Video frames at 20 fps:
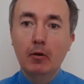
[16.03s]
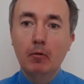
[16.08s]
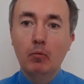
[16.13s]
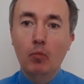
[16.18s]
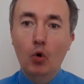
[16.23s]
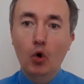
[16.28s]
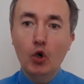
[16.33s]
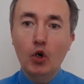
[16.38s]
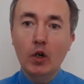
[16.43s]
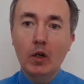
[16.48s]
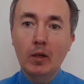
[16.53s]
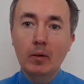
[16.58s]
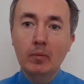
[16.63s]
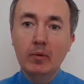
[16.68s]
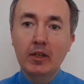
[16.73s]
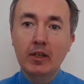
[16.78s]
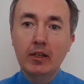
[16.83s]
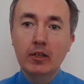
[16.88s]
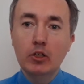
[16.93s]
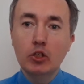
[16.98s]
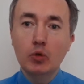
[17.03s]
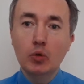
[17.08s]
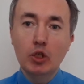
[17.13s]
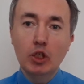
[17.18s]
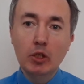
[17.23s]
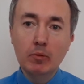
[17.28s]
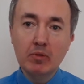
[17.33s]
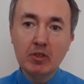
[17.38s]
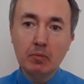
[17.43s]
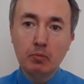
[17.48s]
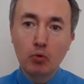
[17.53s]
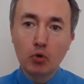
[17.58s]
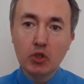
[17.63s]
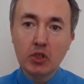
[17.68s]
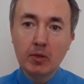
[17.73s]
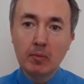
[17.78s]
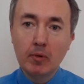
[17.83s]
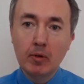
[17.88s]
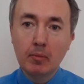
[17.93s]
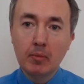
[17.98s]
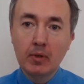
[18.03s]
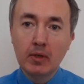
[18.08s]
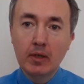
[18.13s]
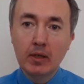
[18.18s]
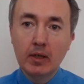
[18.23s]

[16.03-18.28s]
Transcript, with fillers: мокрым и сухим способом.